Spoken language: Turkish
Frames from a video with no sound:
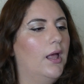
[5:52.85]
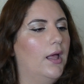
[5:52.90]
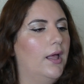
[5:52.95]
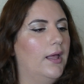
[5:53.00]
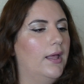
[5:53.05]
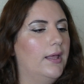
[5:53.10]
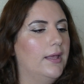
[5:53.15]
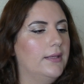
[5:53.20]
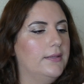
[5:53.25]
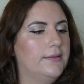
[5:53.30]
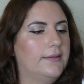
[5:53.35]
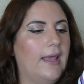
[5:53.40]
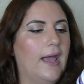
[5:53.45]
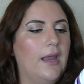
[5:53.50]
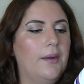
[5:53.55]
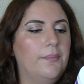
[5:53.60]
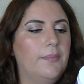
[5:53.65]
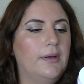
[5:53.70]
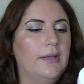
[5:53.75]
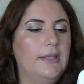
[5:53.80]
e,
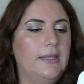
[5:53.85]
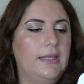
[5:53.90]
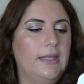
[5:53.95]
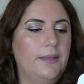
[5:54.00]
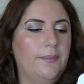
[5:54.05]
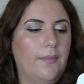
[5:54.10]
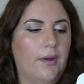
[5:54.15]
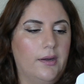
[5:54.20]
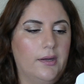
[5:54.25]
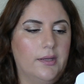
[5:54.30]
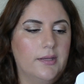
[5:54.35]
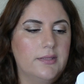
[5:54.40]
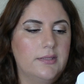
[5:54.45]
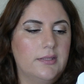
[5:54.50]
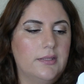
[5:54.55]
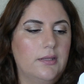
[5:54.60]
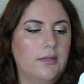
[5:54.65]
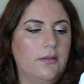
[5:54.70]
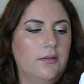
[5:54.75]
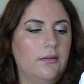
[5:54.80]
Derma E
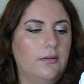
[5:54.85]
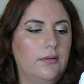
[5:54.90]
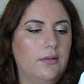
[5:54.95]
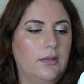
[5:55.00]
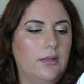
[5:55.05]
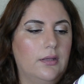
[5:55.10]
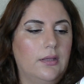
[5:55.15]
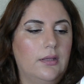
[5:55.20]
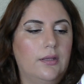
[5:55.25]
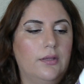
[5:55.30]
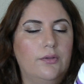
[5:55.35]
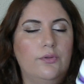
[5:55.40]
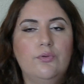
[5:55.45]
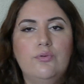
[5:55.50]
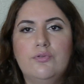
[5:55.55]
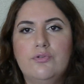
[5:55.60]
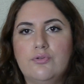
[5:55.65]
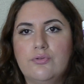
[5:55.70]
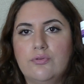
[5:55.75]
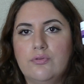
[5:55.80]
markasının e,
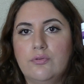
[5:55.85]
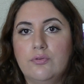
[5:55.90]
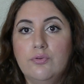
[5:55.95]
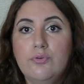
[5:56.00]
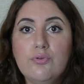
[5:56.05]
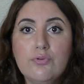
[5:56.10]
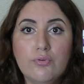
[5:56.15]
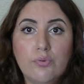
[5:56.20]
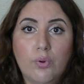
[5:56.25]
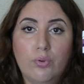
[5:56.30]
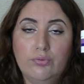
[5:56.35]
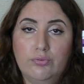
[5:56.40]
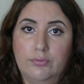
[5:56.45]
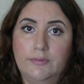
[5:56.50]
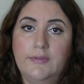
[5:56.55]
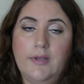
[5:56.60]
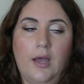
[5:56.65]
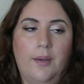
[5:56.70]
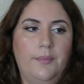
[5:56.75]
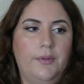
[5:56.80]
100, 100
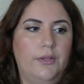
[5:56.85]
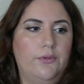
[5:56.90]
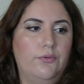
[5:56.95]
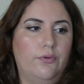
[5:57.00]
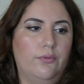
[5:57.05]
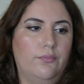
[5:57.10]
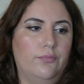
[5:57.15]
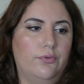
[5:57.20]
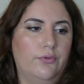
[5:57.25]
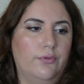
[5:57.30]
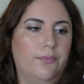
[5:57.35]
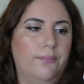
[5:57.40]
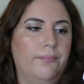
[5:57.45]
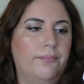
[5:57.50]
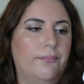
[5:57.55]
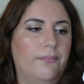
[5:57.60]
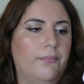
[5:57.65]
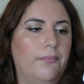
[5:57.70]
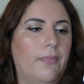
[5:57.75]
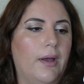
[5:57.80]
olduğunu tahmin ediyorum bunun.
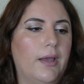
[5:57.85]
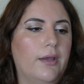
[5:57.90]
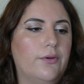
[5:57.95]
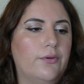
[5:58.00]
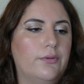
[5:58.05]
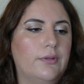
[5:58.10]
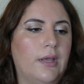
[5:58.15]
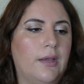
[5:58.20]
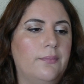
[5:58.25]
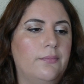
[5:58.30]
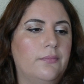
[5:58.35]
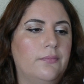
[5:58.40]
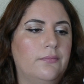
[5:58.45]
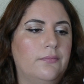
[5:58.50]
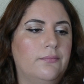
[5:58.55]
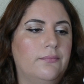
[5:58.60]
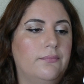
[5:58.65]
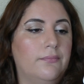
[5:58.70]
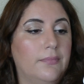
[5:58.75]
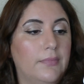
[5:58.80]

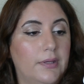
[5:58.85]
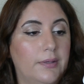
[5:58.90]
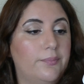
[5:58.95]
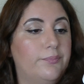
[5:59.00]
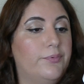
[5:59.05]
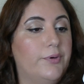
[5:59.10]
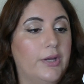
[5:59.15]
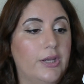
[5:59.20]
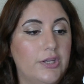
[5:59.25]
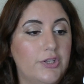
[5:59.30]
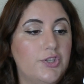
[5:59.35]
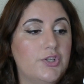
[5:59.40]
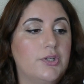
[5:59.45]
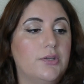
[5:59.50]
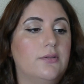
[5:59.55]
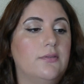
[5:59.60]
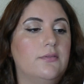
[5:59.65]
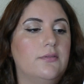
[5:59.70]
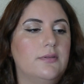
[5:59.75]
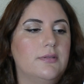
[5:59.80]

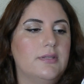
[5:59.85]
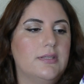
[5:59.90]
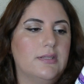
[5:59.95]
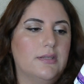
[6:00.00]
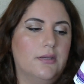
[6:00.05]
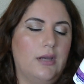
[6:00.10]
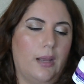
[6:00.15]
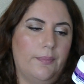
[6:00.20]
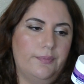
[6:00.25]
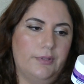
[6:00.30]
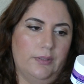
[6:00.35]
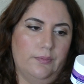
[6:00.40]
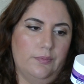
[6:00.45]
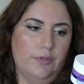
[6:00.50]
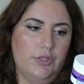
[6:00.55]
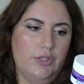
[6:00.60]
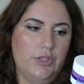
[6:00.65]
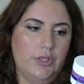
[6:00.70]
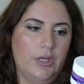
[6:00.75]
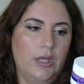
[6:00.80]
Microdermabrasion Scrub
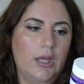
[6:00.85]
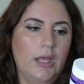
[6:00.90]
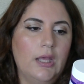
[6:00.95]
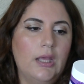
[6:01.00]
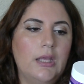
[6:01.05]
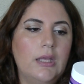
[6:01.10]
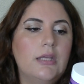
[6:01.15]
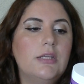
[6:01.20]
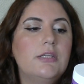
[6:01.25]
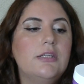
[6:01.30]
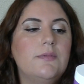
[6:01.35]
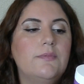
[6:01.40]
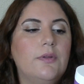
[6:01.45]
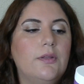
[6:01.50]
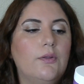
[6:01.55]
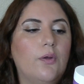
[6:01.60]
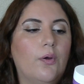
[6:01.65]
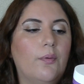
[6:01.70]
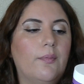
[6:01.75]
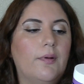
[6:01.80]
demiş.
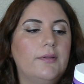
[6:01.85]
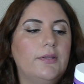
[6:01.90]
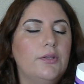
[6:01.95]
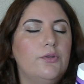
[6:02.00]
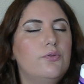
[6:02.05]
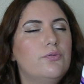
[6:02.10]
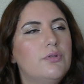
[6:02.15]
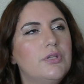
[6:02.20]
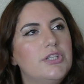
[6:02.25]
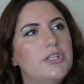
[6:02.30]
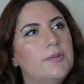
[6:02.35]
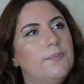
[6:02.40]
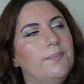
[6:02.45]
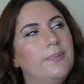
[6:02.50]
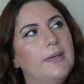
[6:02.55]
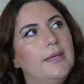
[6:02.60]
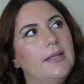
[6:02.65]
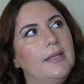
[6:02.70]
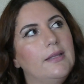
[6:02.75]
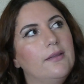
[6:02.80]
Şimdi normalde yüz için
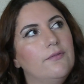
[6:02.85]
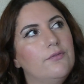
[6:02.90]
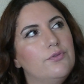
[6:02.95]
peeling,